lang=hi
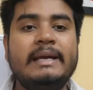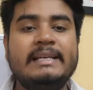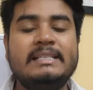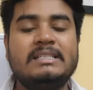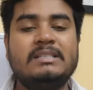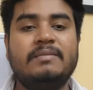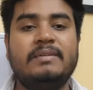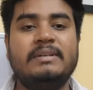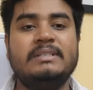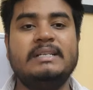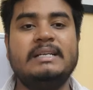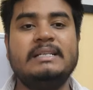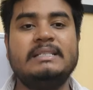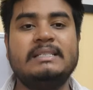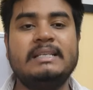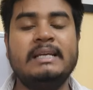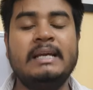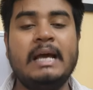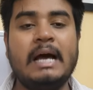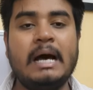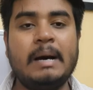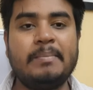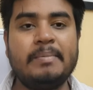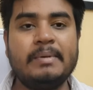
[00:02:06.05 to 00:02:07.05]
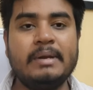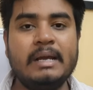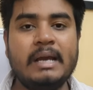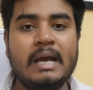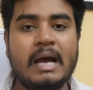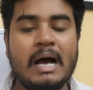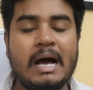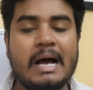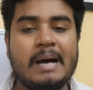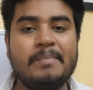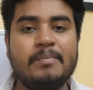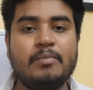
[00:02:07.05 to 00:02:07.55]
इस वजह से अपने
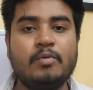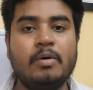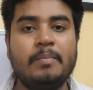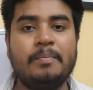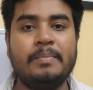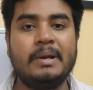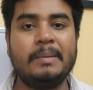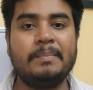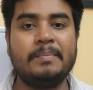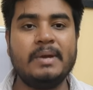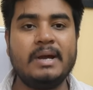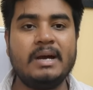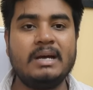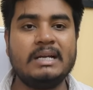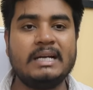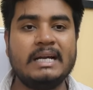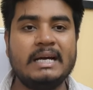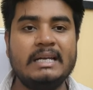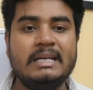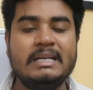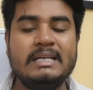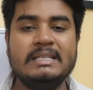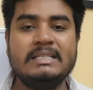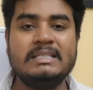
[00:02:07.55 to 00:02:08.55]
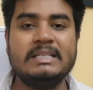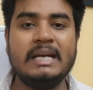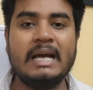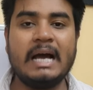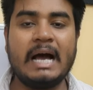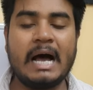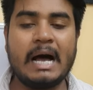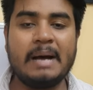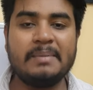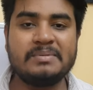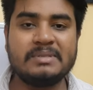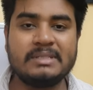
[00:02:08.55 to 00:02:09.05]
आप को प्रिपेयर कर लीजिए
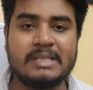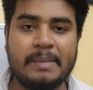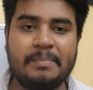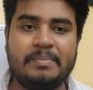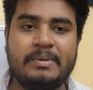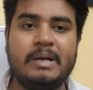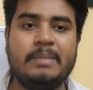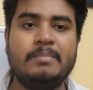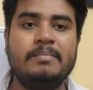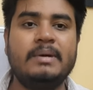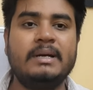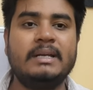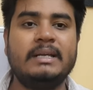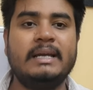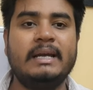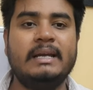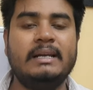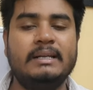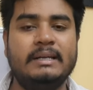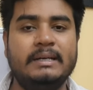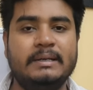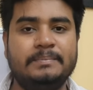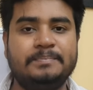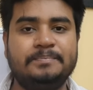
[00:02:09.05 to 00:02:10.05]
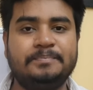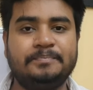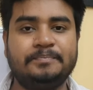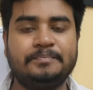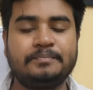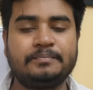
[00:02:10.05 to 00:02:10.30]
आप सितंबर के लिए